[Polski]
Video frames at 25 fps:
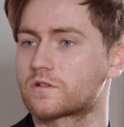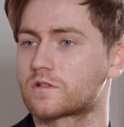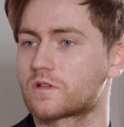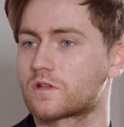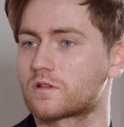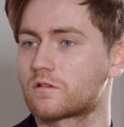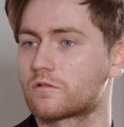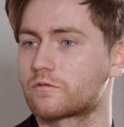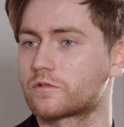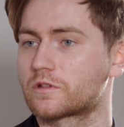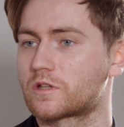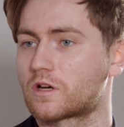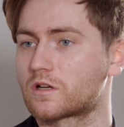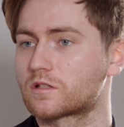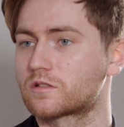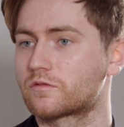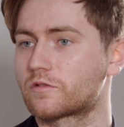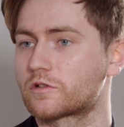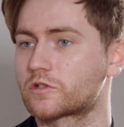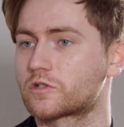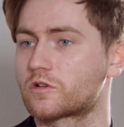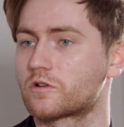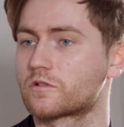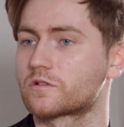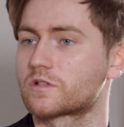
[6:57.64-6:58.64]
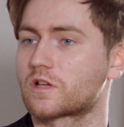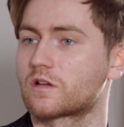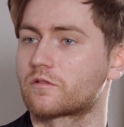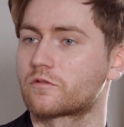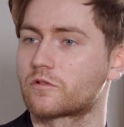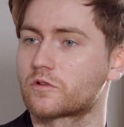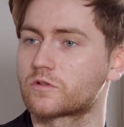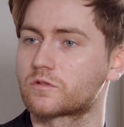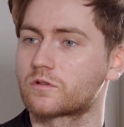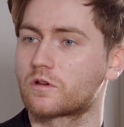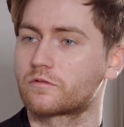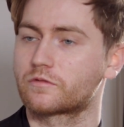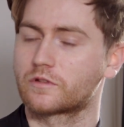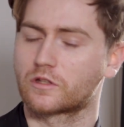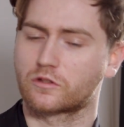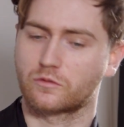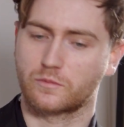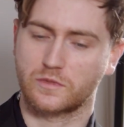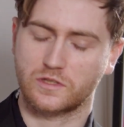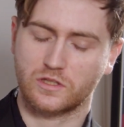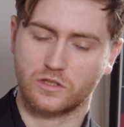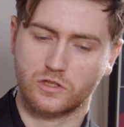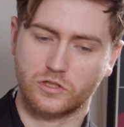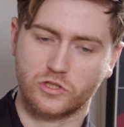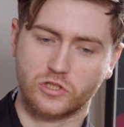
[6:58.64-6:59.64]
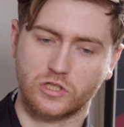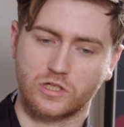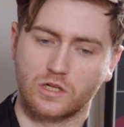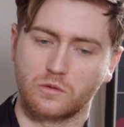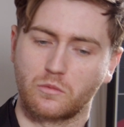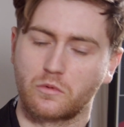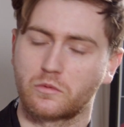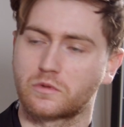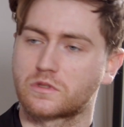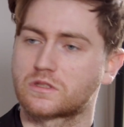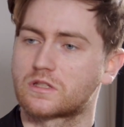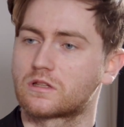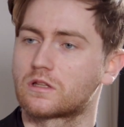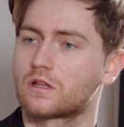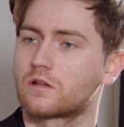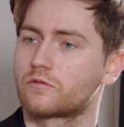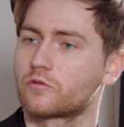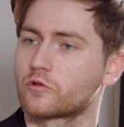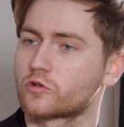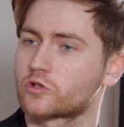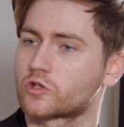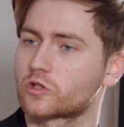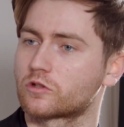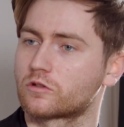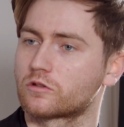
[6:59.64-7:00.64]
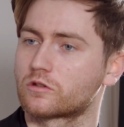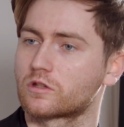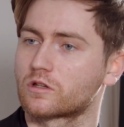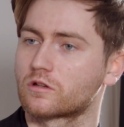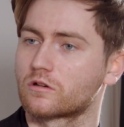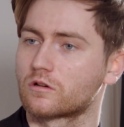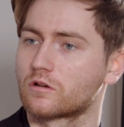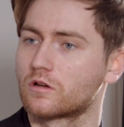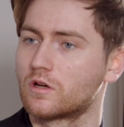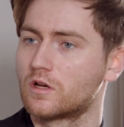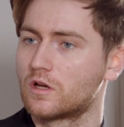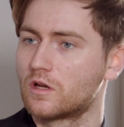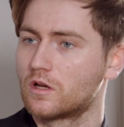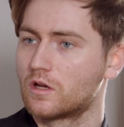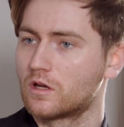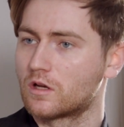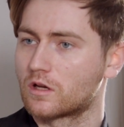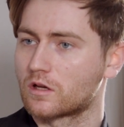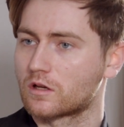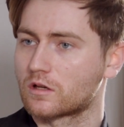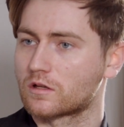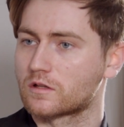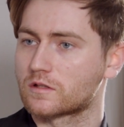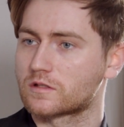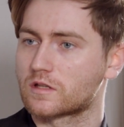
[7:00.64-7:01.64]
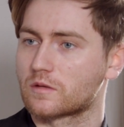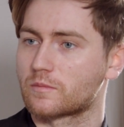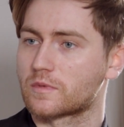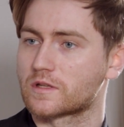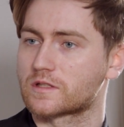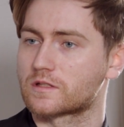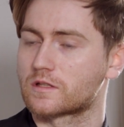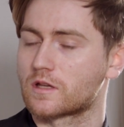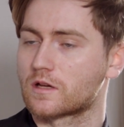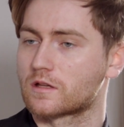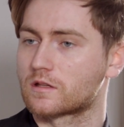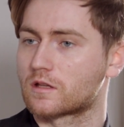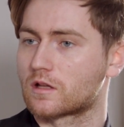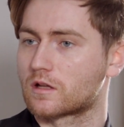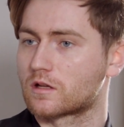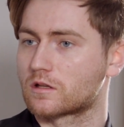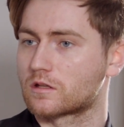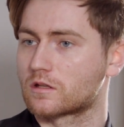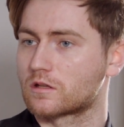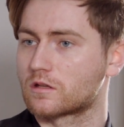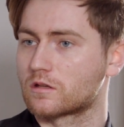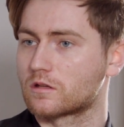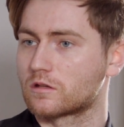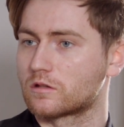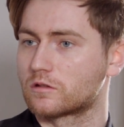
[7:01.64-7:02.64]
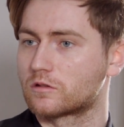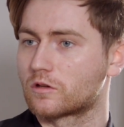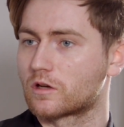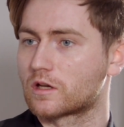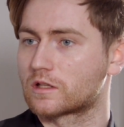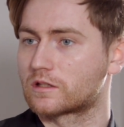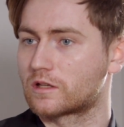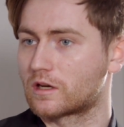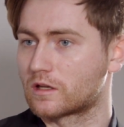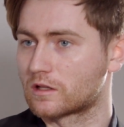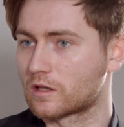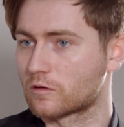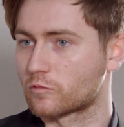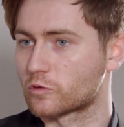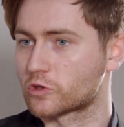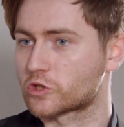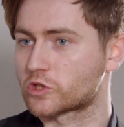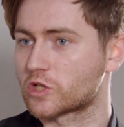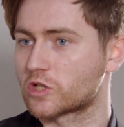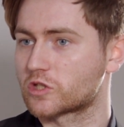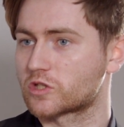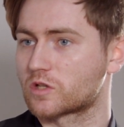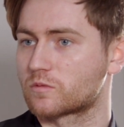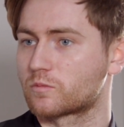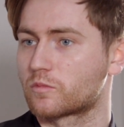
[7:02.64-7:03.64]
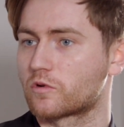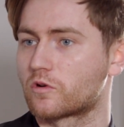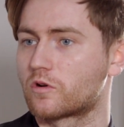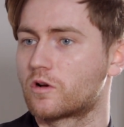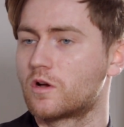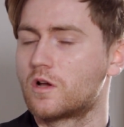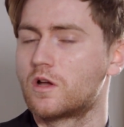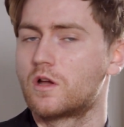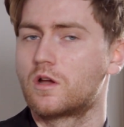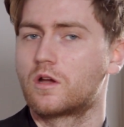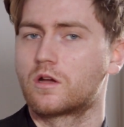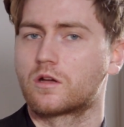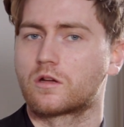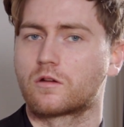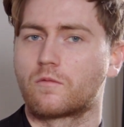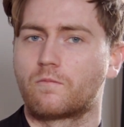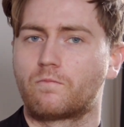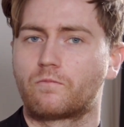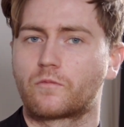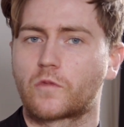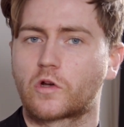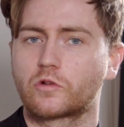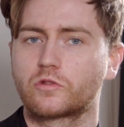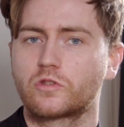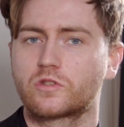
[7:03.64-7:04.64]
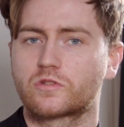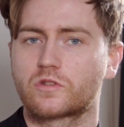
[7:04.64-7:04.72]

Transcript: za nowy transfer Śląska Wrocław, natomiast jeszcze na moment nawiążę do tego E, Sebastiana i, i do Adriana Łyszczarza, bo oni